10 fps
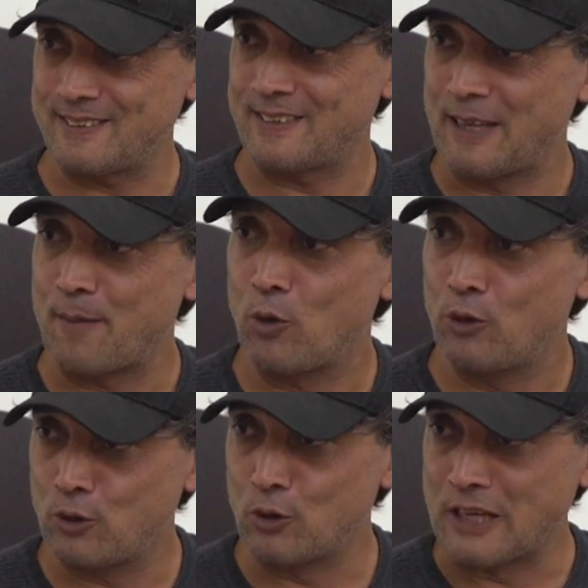da
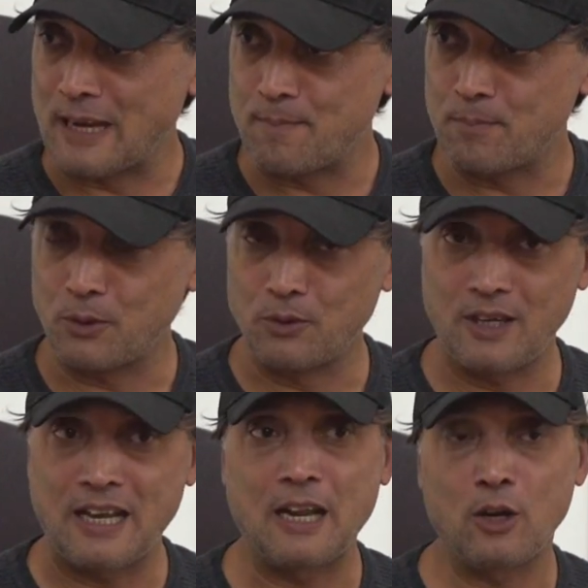molto tempo
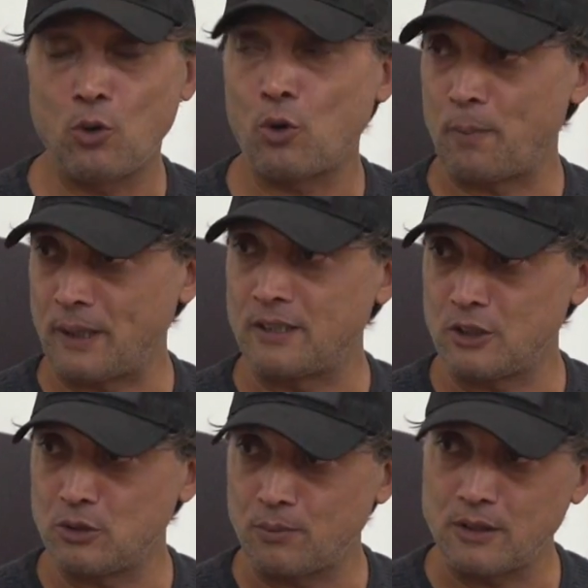e la loro
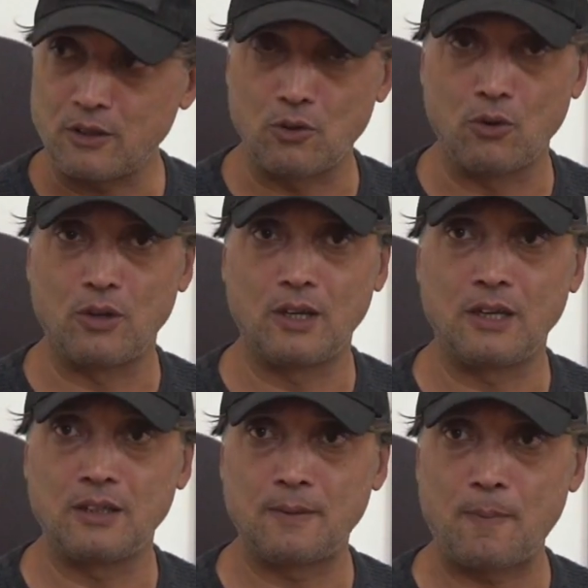
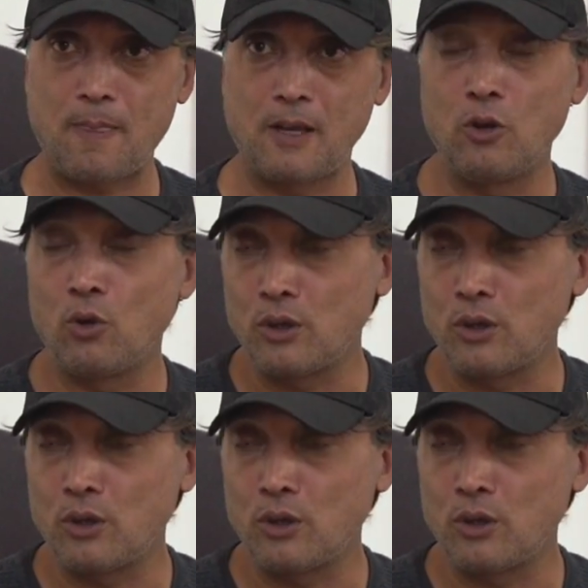partecipazione, il loro